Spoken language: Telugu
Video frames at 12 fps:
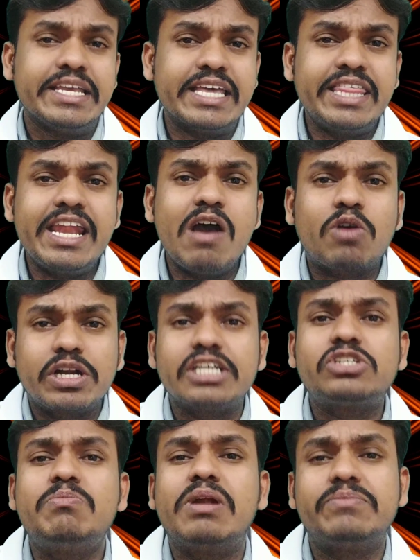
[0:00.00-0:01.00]
ఏదైనా ఒక
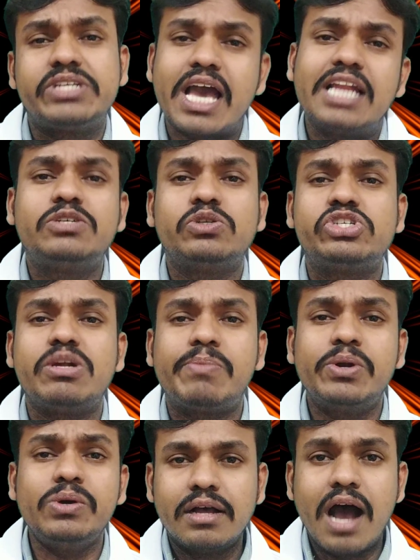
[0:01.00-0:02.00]
టెస్ట్ మనం చేయాల్సి
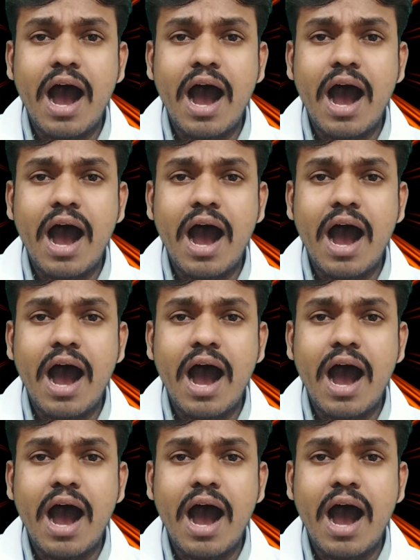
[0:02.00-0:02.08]
వచ్చినప్పుడు